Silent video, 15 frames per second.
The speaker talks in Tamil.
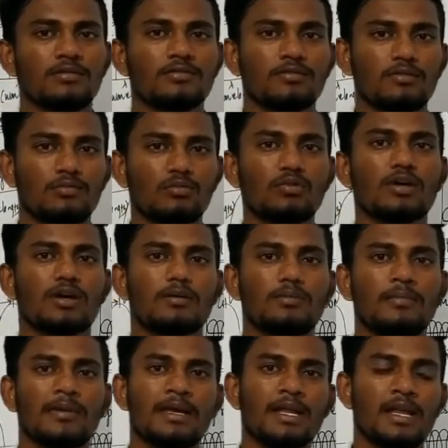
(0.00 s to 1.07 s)
ஒரு
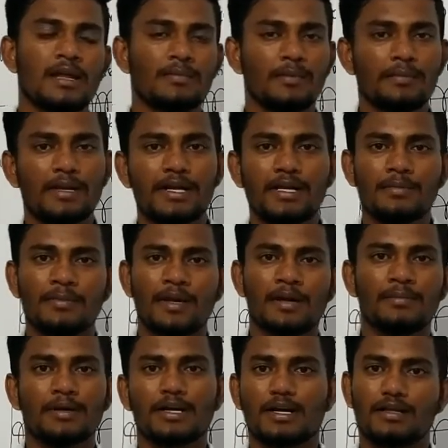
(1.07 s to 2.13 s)
ஊடகமுமே இல்லாமல் மீடியம்
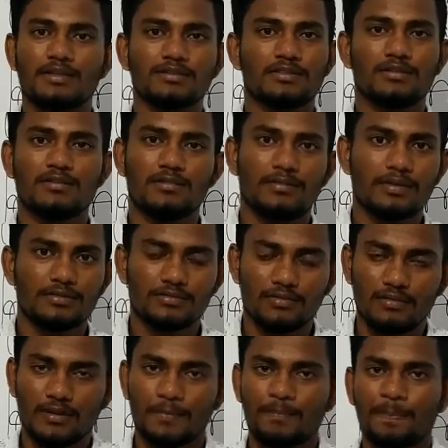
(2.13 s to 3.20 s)
இல்லாமல் கடந்து செல்லும் அப்படின்னு
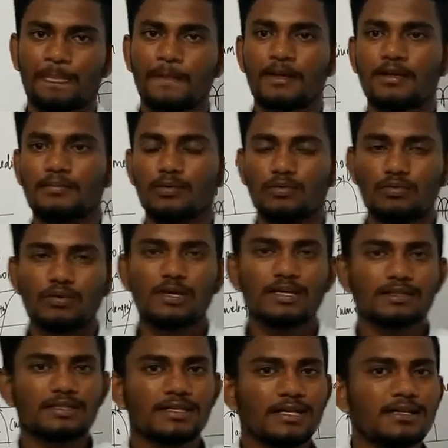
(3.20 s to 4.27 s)
சொல்லுவார் இப்போ
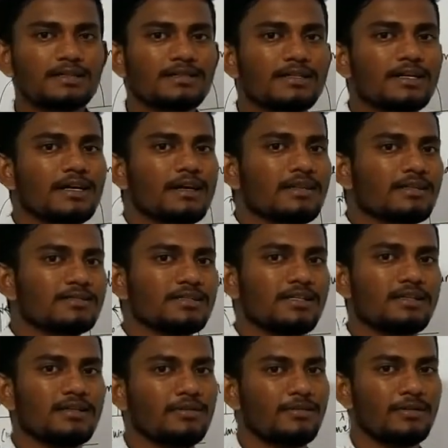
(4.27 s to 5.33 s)
ஊடகத்தை எடுத்துகிட்டு கடந்து
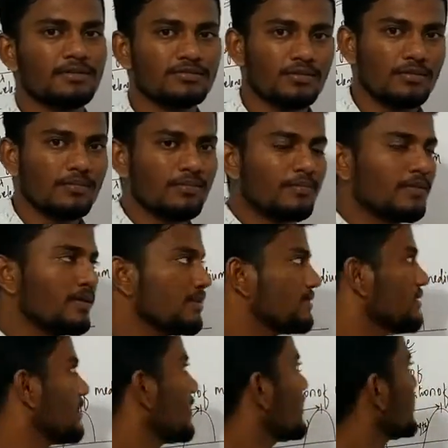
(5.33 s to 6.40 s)
செல்லுது அப்படின்னு சொல்லப்பட்டுச்சு
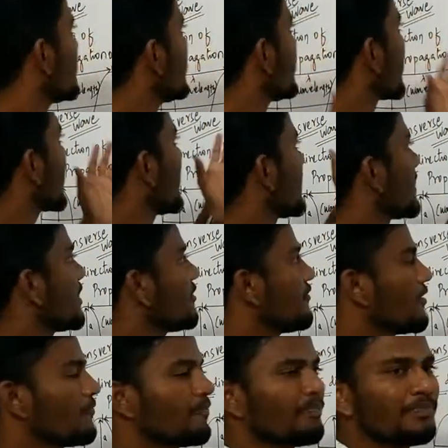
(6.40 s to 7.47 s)
இல்லையா அந்த மெக்கானிக்கல்
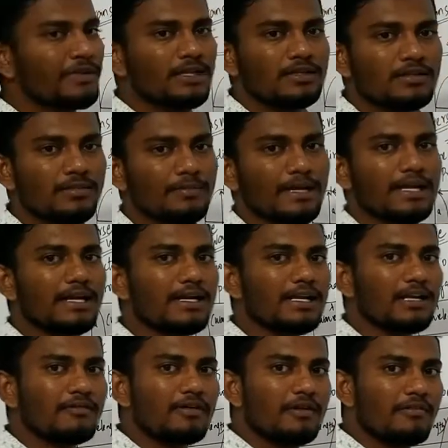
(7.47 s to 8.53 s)
வேவ் இந்த
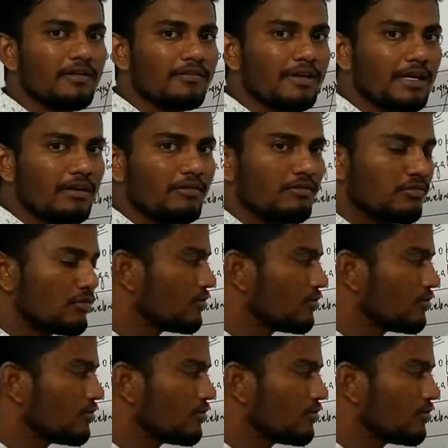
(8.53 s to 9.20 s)
மெக்கானிக்கல் வேவில் வி ஹேவ் டூ